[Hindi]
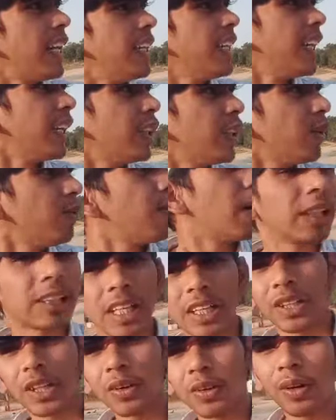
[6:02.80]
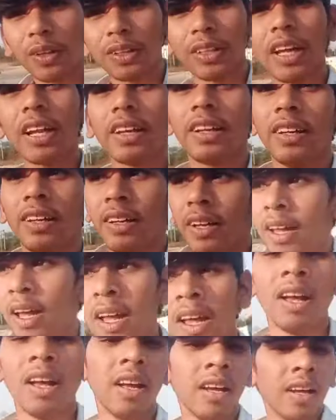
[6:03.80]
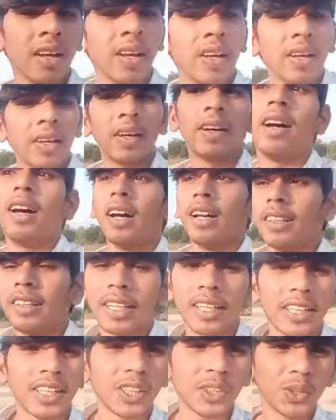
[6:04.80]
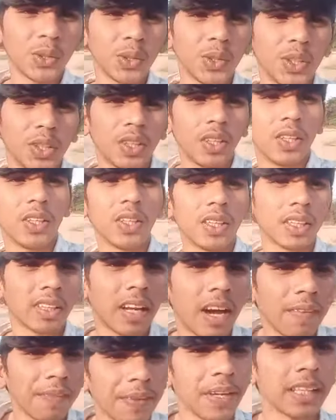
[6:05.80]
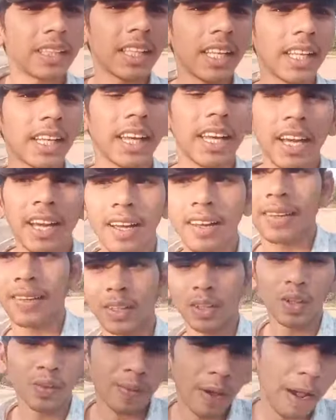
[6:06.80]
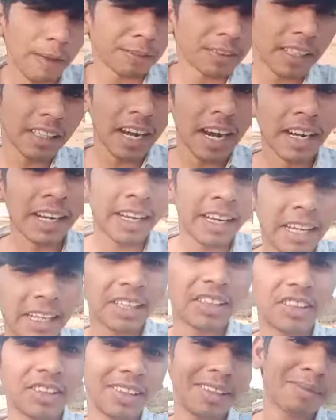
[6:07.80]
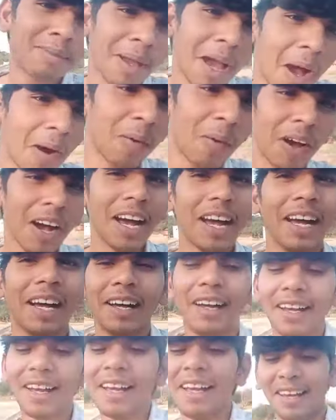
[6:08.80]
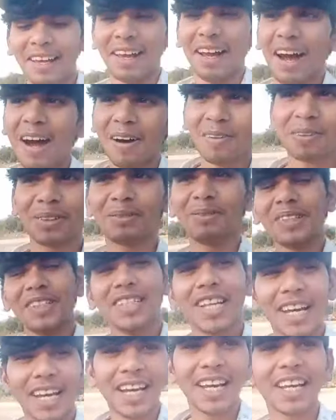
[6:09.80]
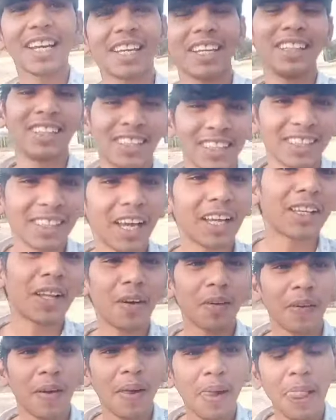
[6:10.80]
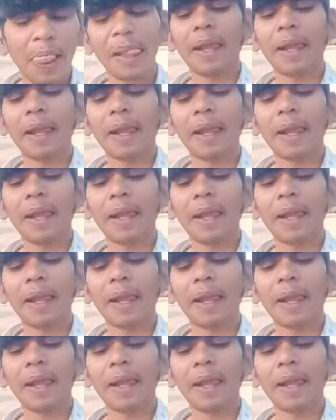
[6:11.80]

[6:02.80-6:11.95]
नहीं है तो मैं चलता हूँ अंदर अंदर का शूट और काफ़ी अच्छा लगेगा तो फाइव स्टार गार्डन है किसी दिन मैं आऊँगा आप समझ जाना किसके साथ आऊँगा